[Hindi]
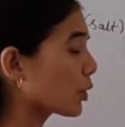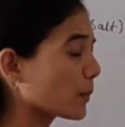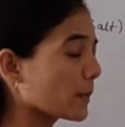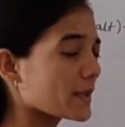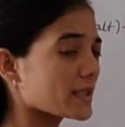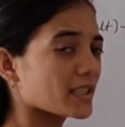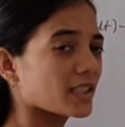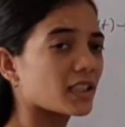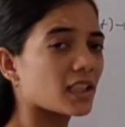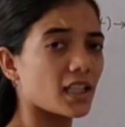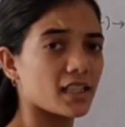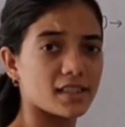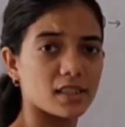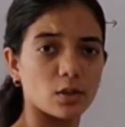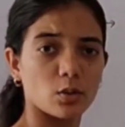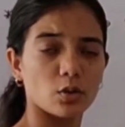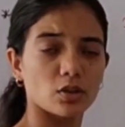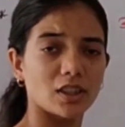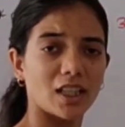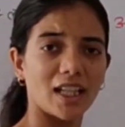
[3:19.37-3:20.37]
फॉर्मेशन कैसे
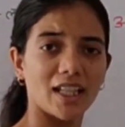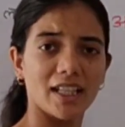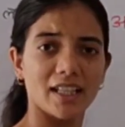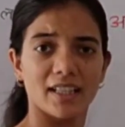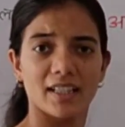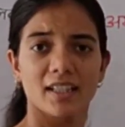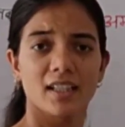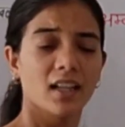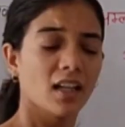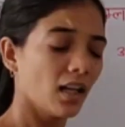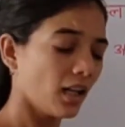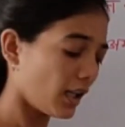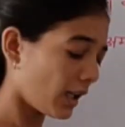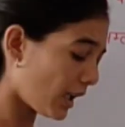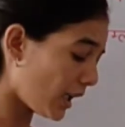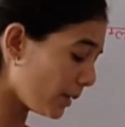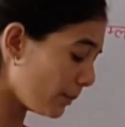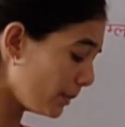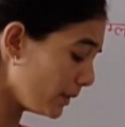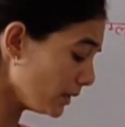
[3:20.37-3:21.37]
होता है
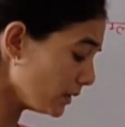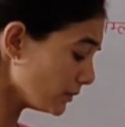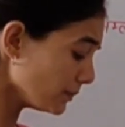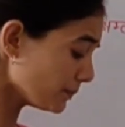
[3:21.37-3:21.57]
अब